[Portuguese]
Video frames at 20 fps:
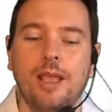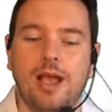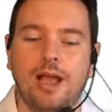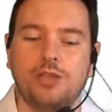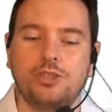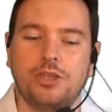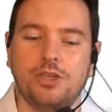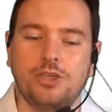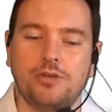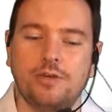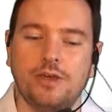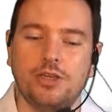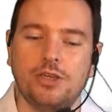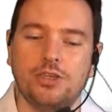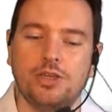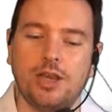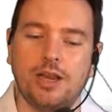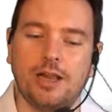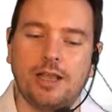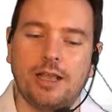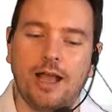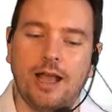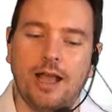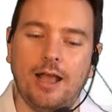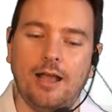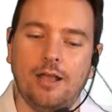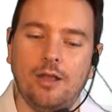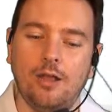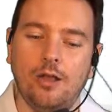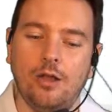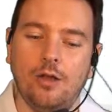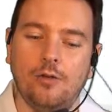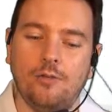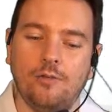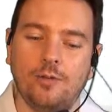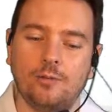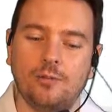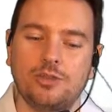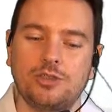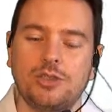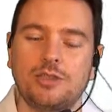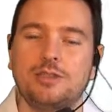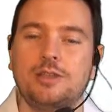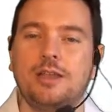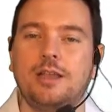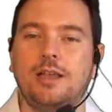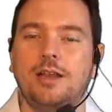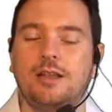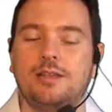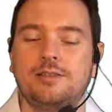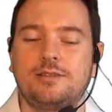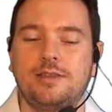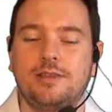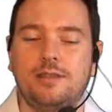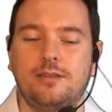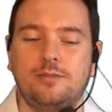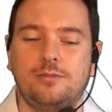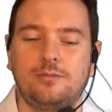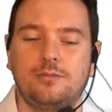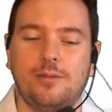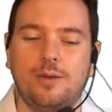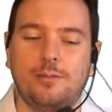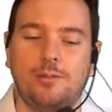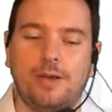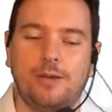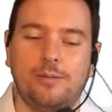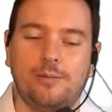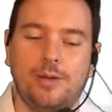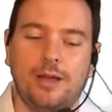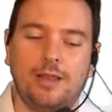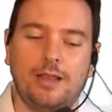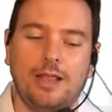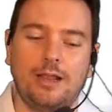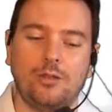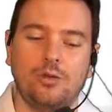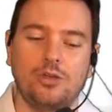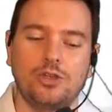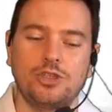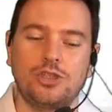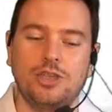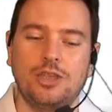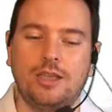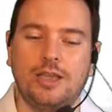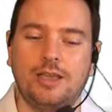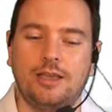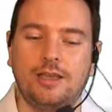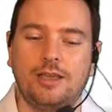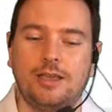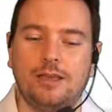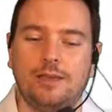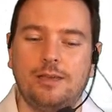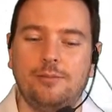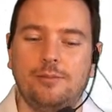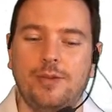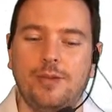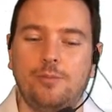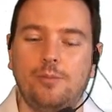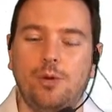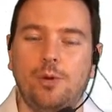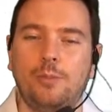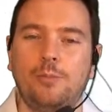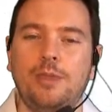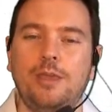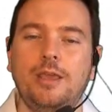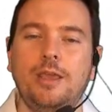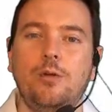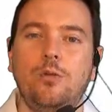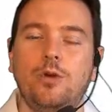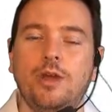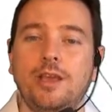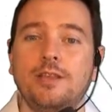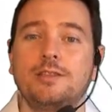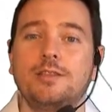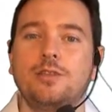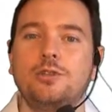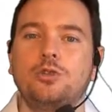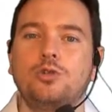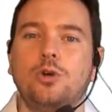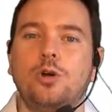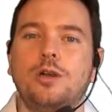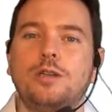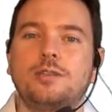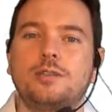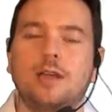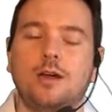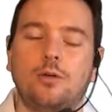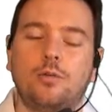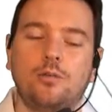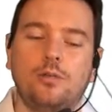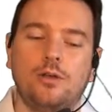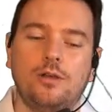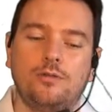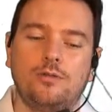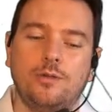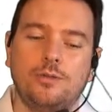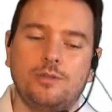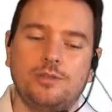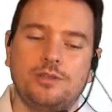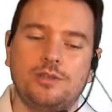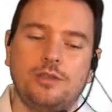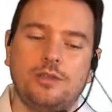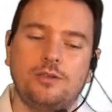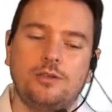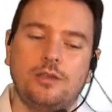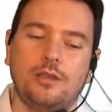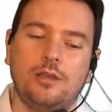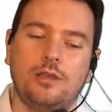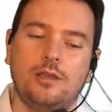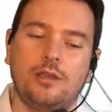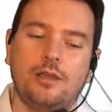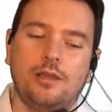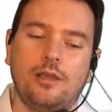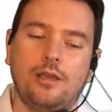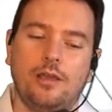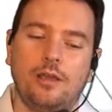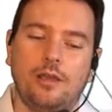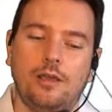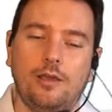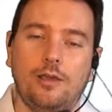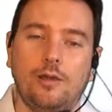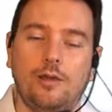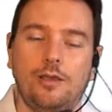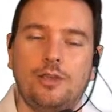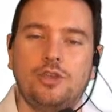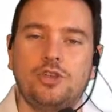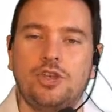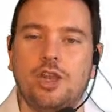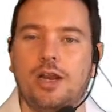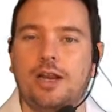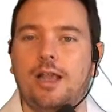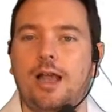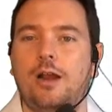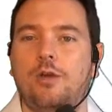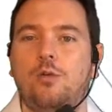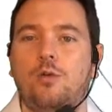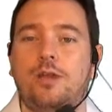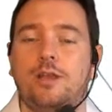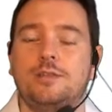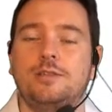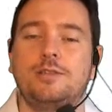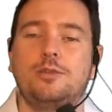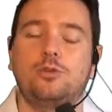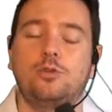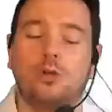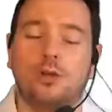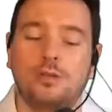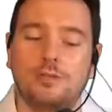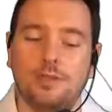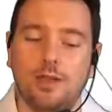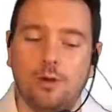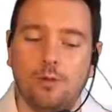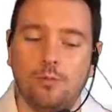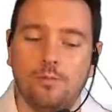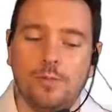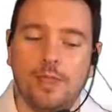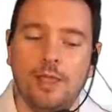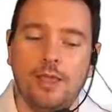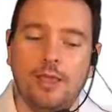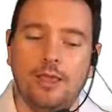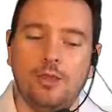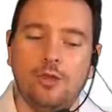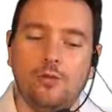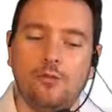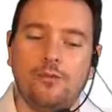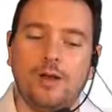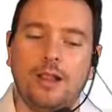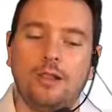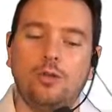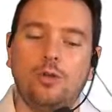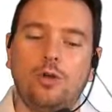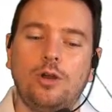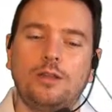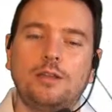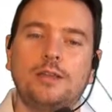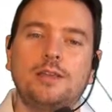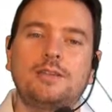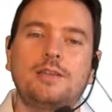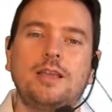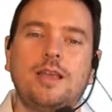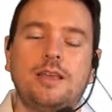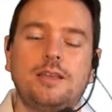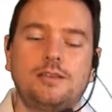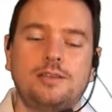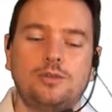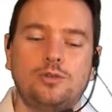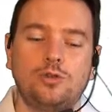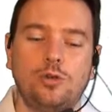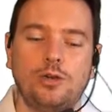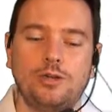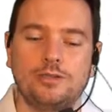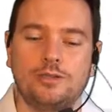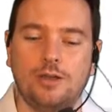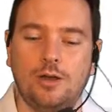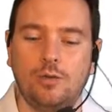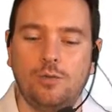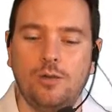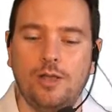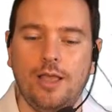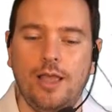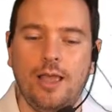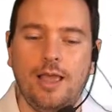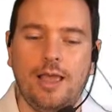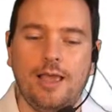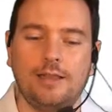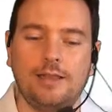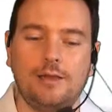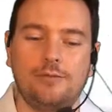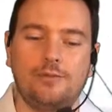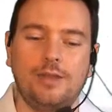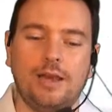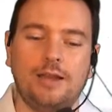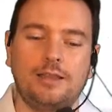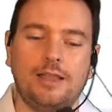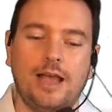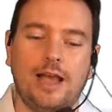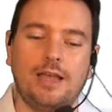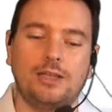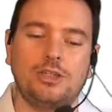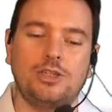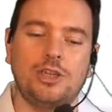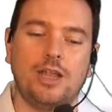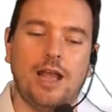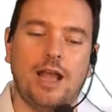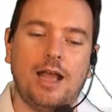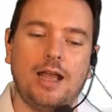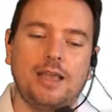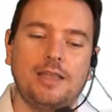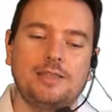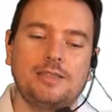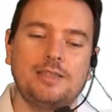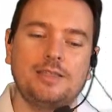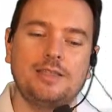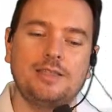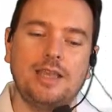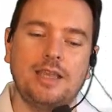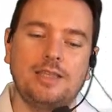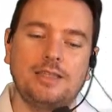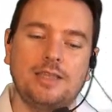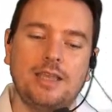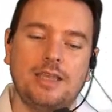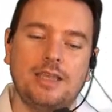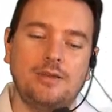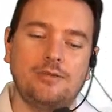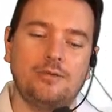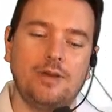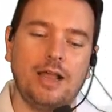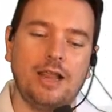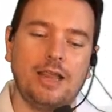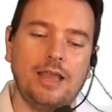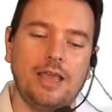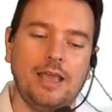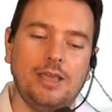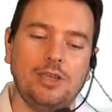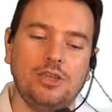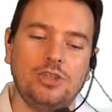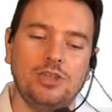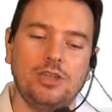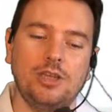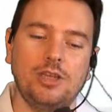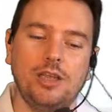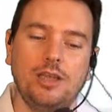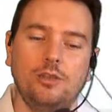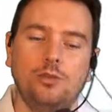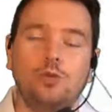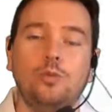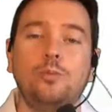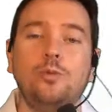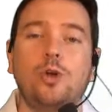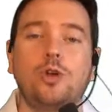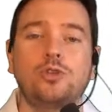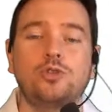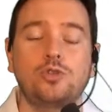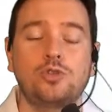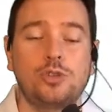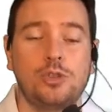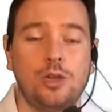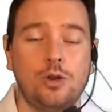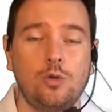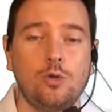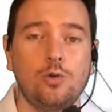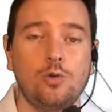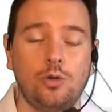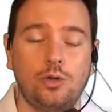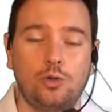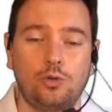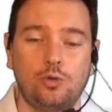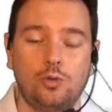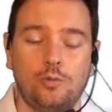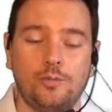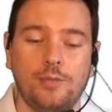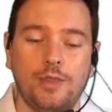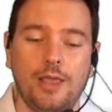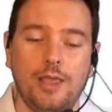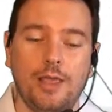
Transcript: A gente vai enxergar vamos dizer assim, uma, uma, analogia aqui bem bobinha, um resistorzão. Vamos eh, enxergar um resistorzão e o valor desse resistorzão é, na verdade, a resistência equivalente do nosso circuito.